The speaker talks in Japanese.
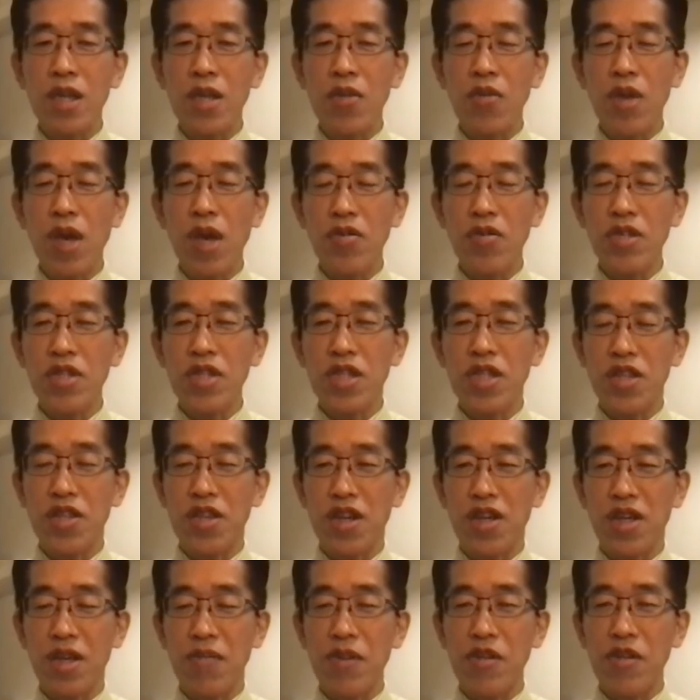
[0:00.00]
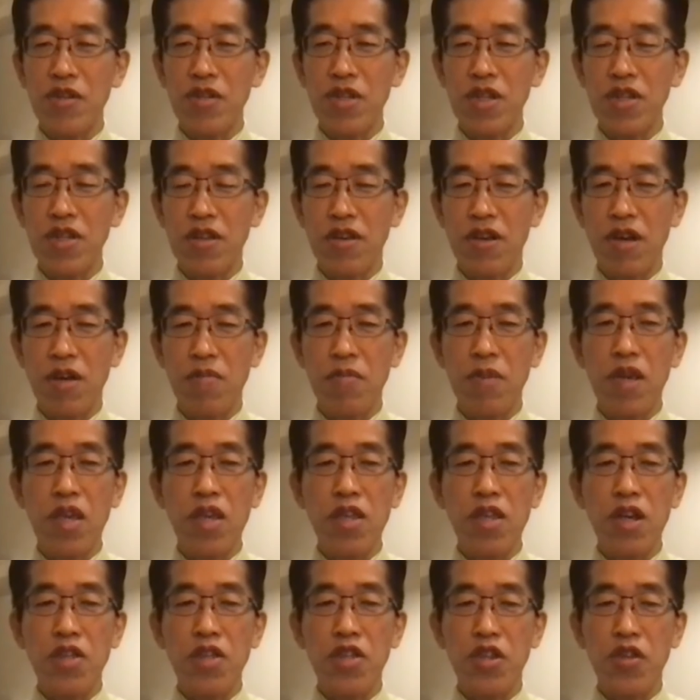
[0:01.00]
邸の役人たちが決める政策が
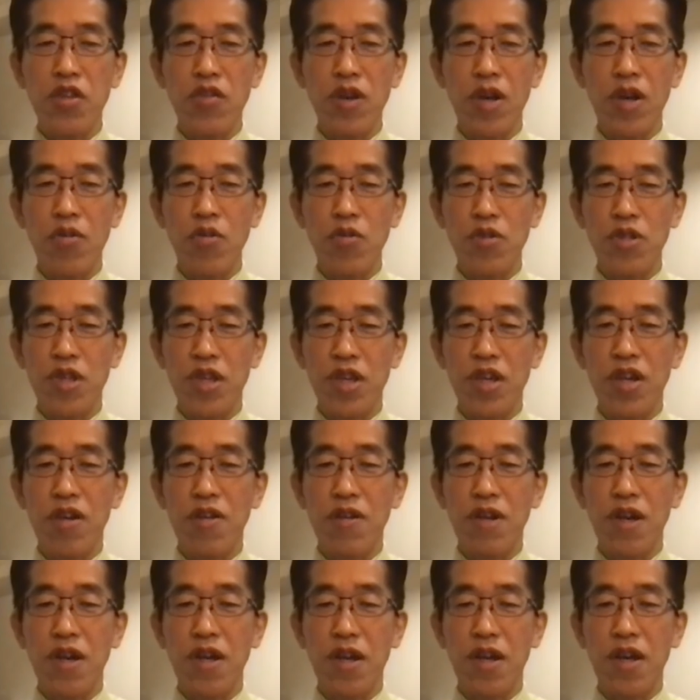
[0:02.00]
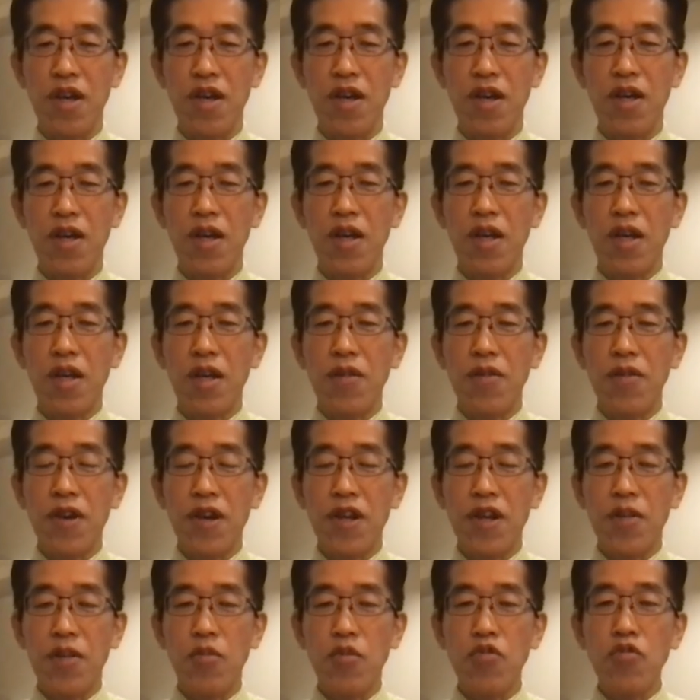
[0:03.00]
メインになっちゃう可能性があるから、だ
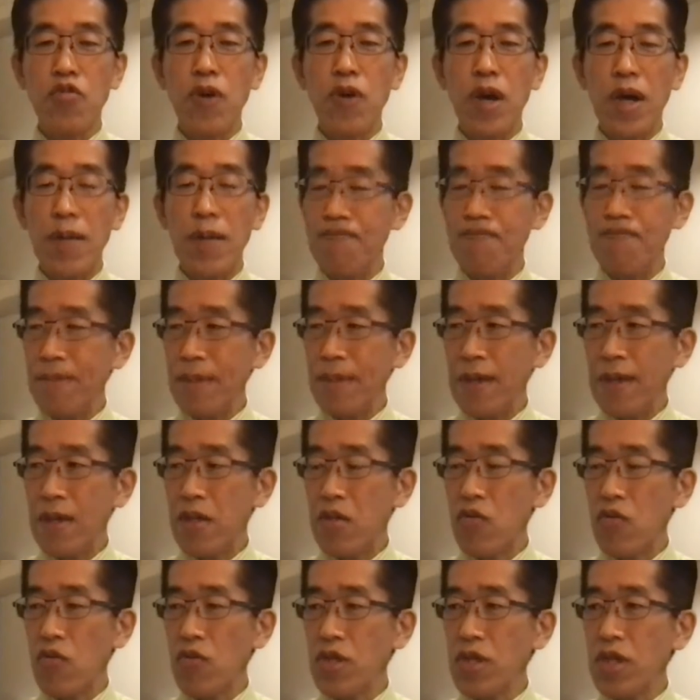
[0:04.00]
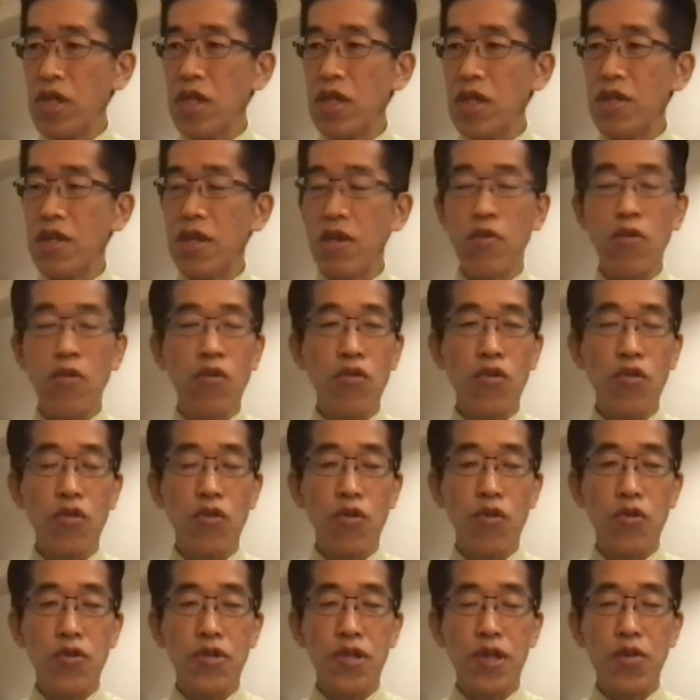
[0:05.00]
から僕は正直言って今度
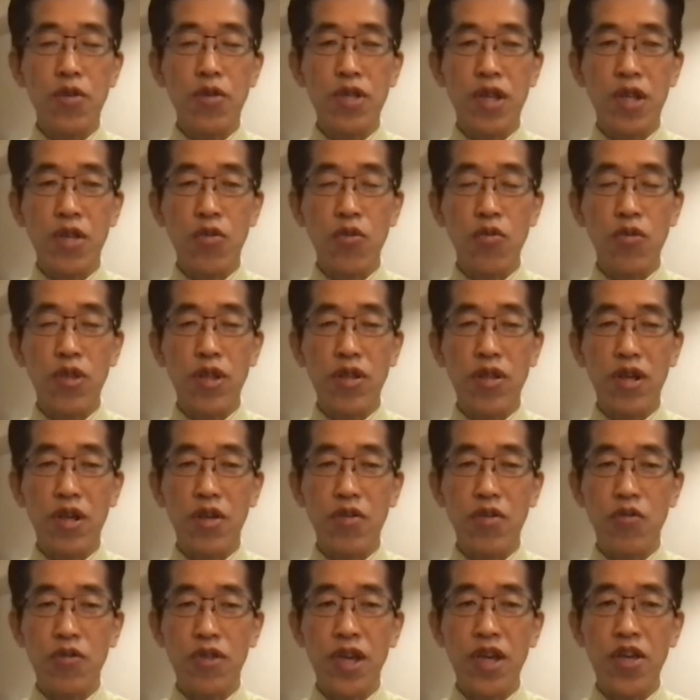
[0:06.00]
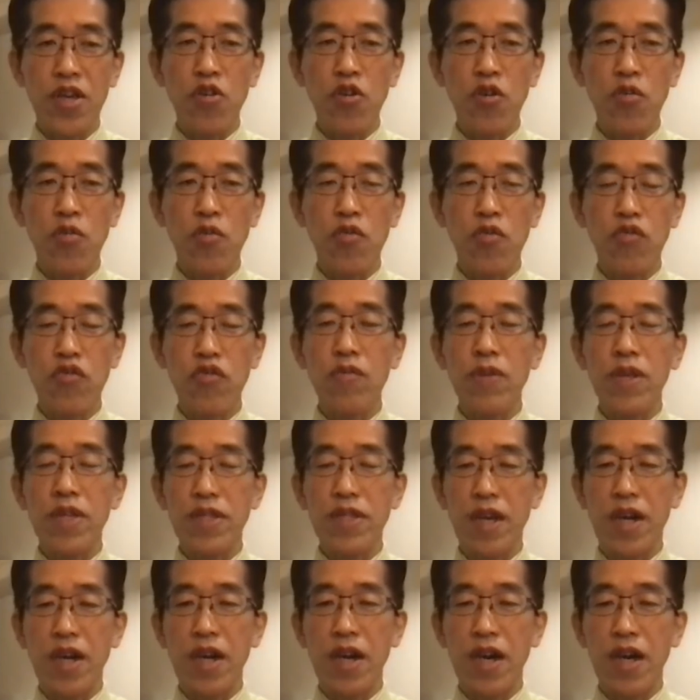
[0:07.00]
の補正予算どうなるか、その内容も含め
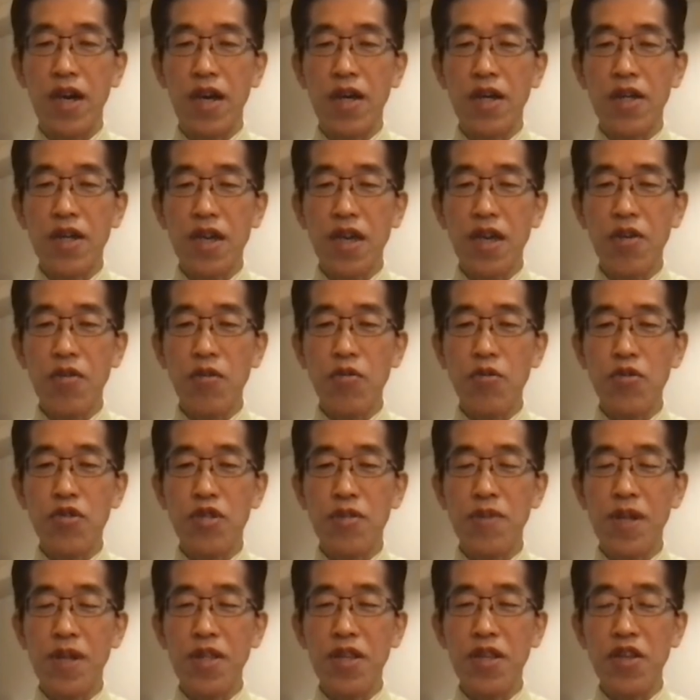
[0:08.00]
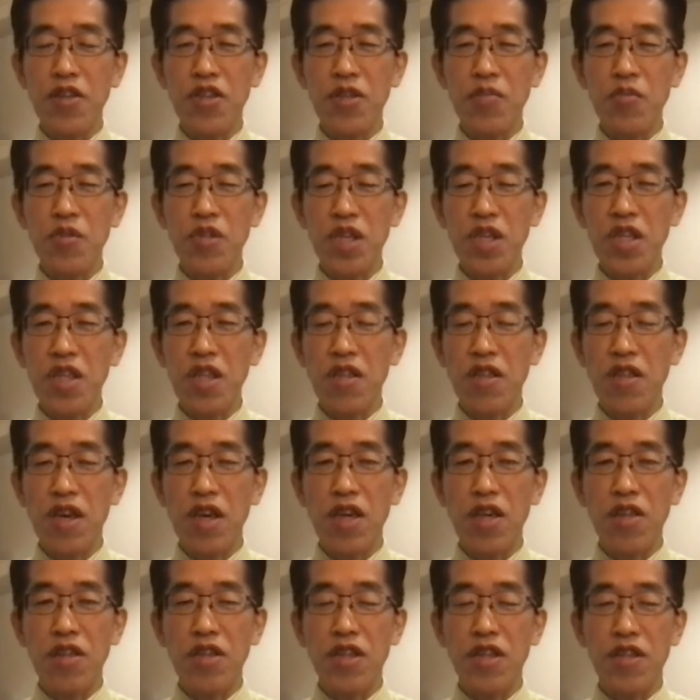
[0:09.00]
た、結構つまんない事務的な
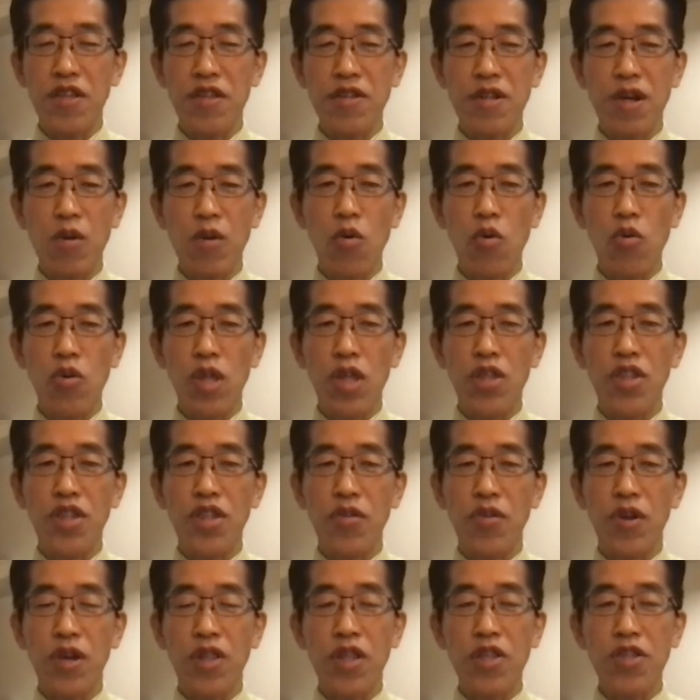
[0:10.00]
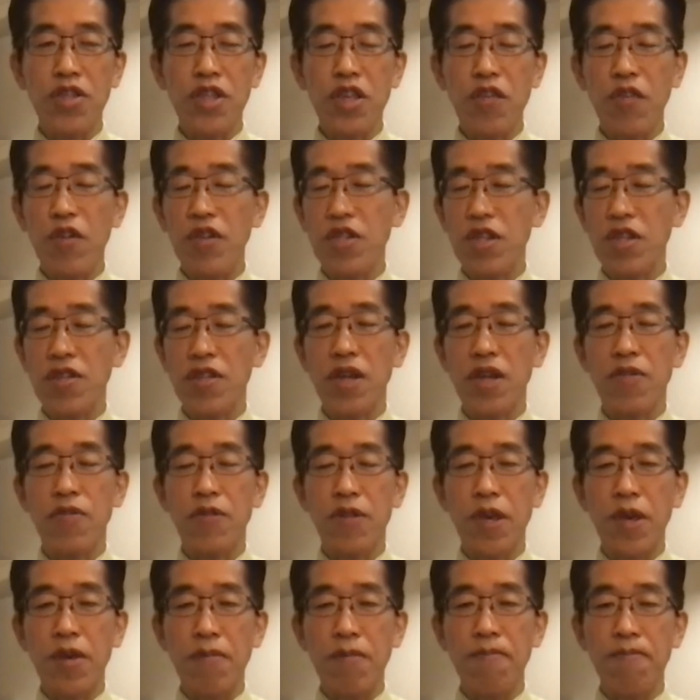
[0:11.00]
政策が多くなっちゃうかなって気はしてるんだけど
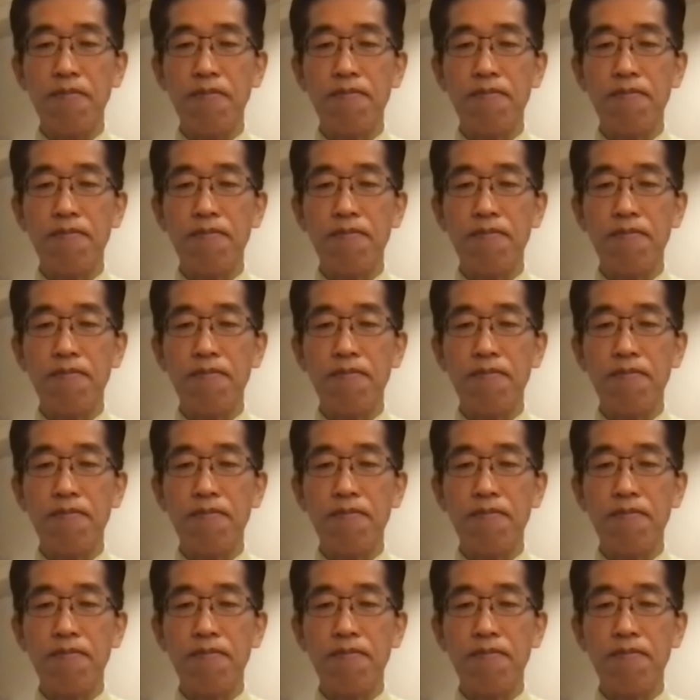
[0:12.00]
ね。